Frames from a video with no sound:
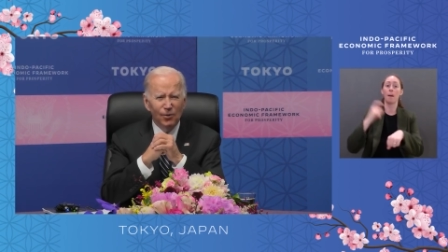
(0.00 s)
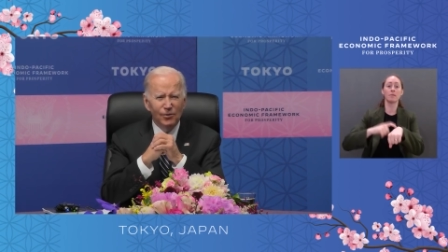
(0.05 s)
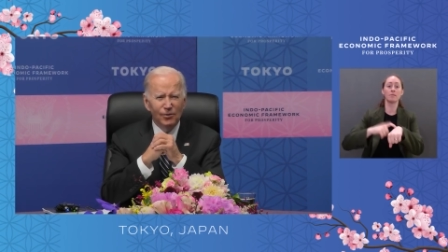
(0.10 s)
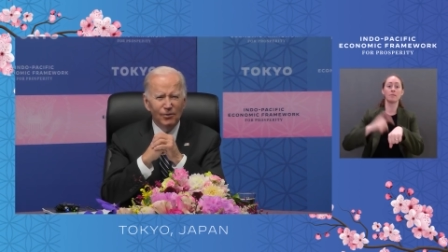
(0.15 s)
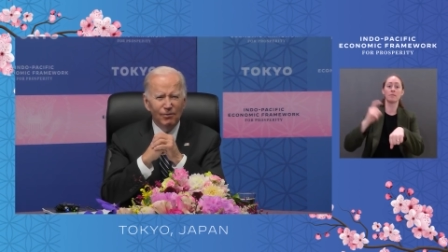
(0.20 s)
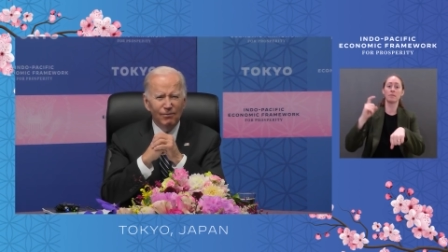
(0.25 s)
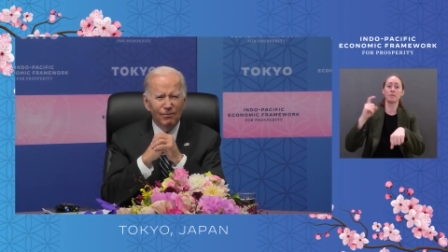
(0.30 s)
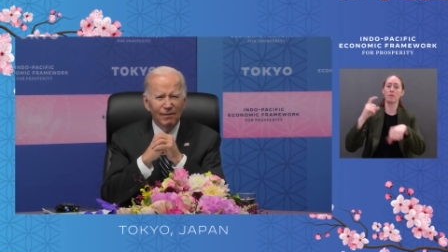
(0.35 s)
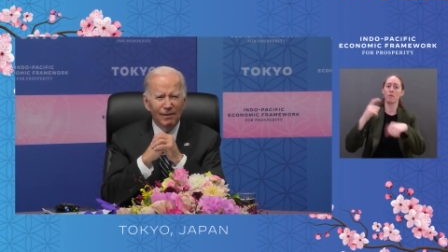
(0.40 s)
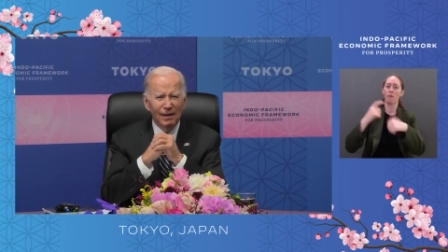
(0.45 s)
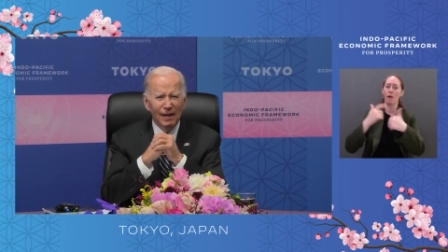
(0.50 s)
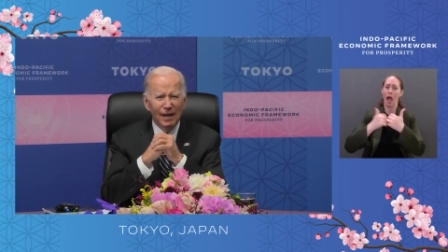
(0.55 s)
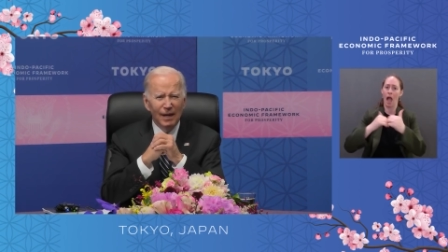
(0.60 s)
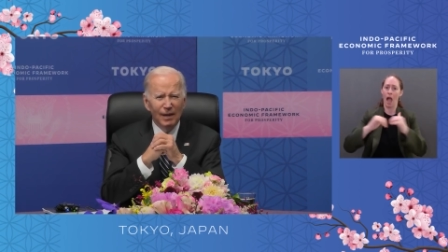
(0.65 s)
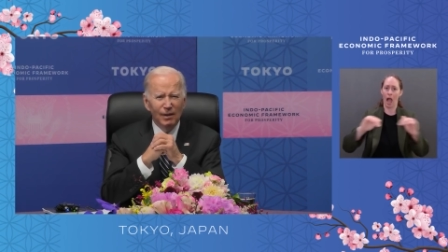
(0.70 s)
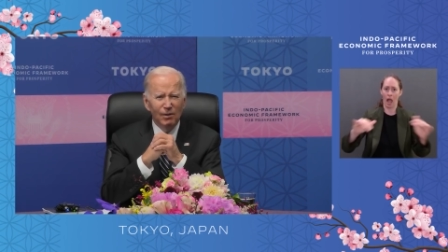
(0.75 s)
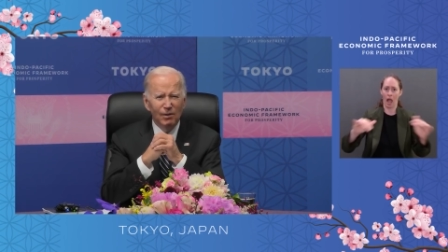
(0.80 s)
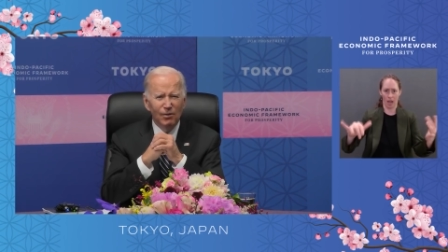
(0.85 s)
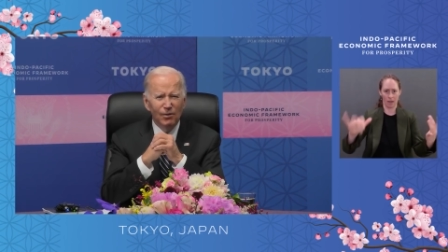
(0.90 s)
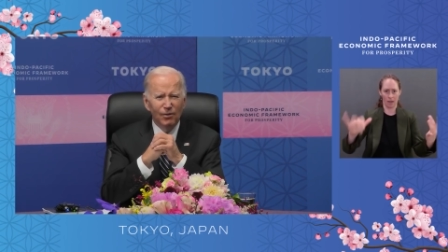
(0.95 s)
Tổng thống
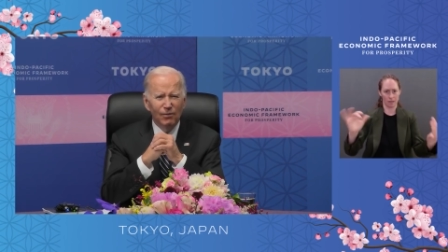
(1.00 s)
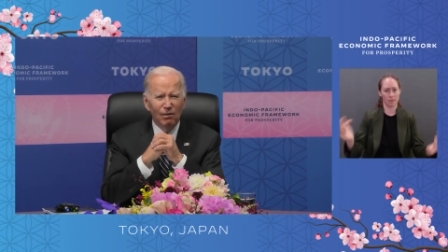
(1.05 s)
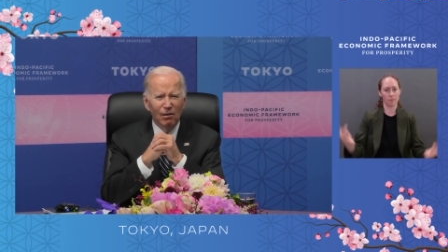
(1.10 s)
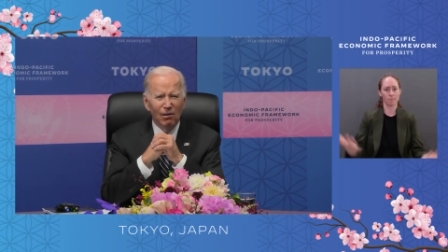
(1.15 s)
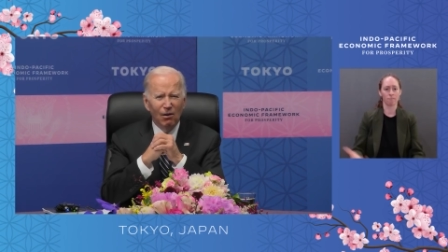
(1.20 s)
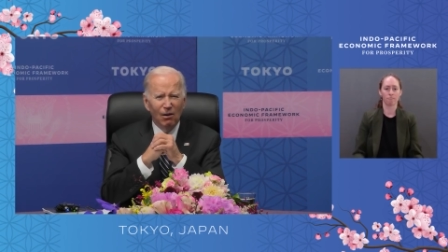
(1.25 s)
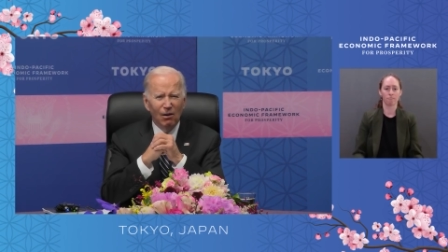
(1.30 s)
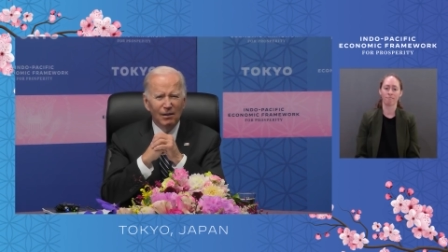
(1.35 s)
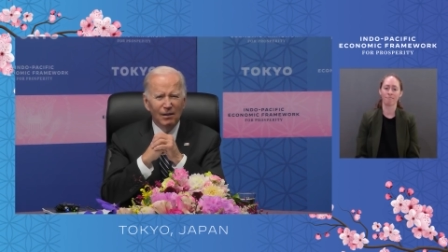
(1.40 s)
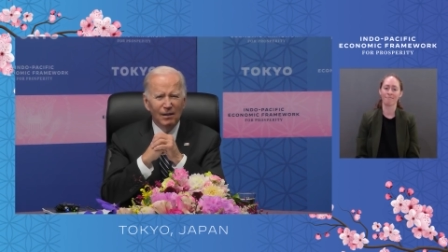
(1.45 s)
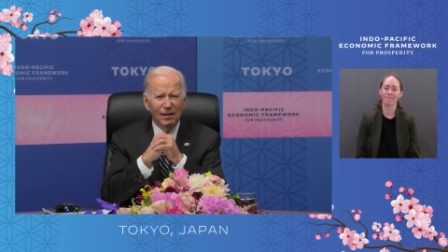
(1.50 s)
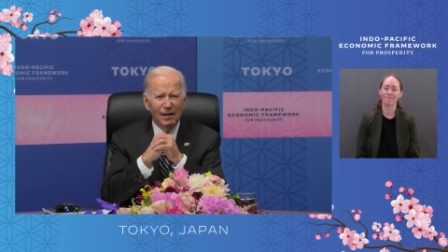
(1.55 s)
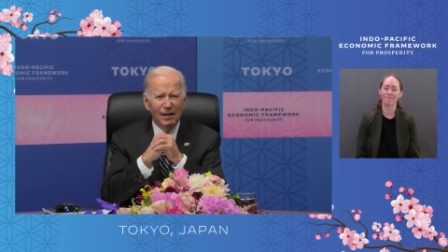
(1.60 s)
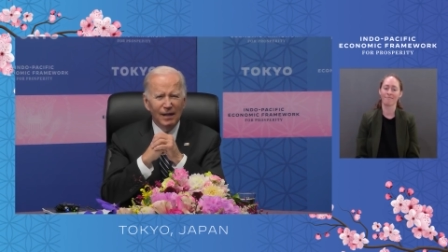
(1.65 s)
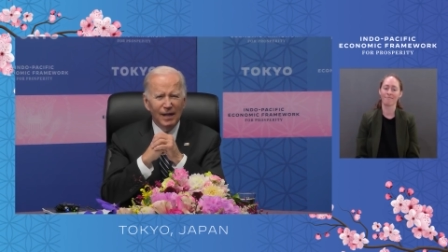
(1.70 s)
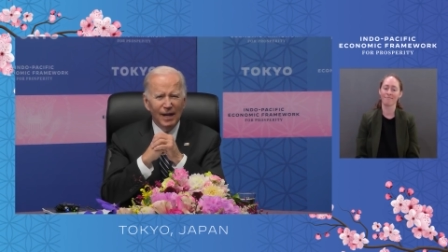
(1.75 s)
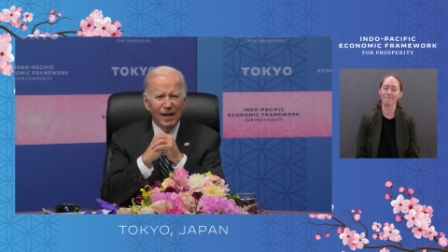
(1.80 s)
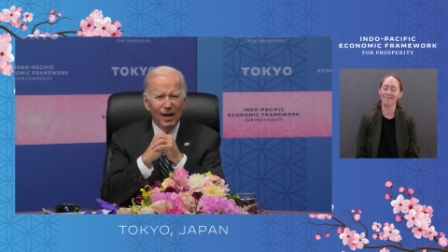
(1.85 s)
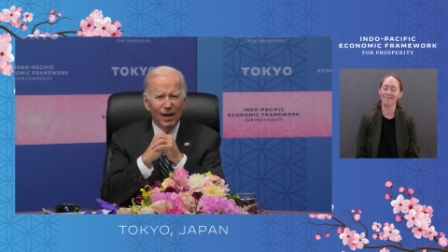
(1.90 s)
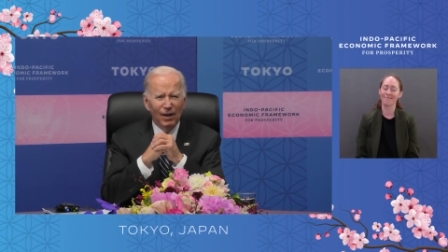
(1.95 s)
Biden nói trong hội
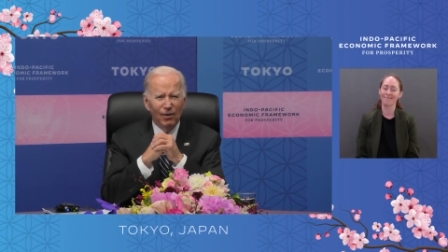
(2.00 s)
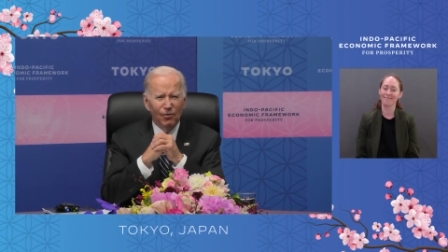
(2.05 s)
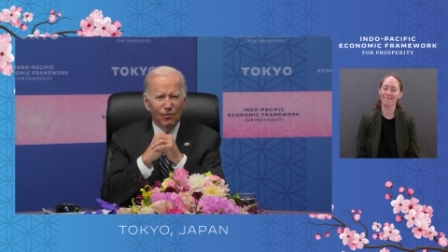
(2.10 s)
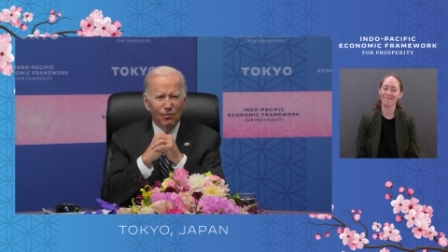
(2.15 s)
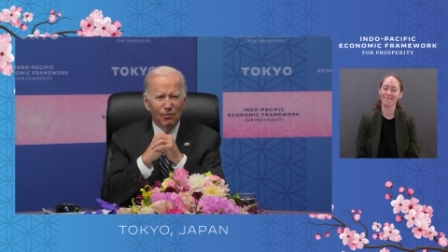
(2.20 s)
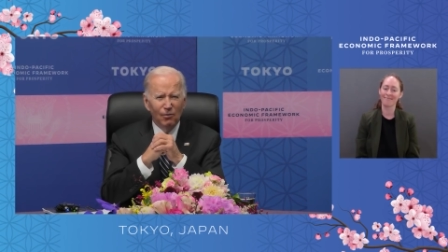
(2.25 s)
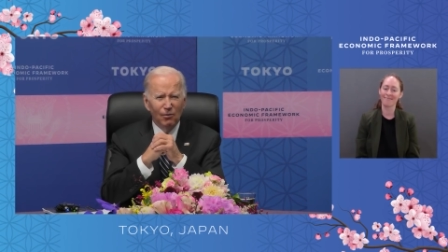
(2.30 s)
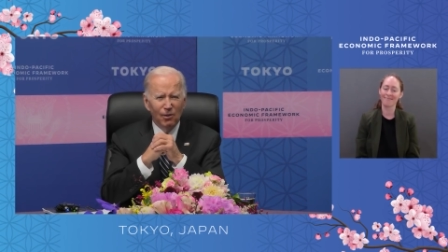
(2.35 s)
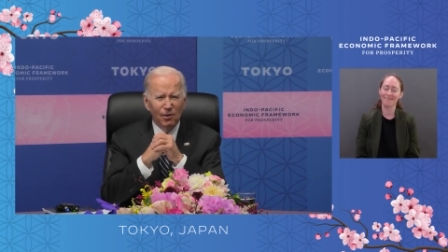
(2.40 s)
nghị tứ cường,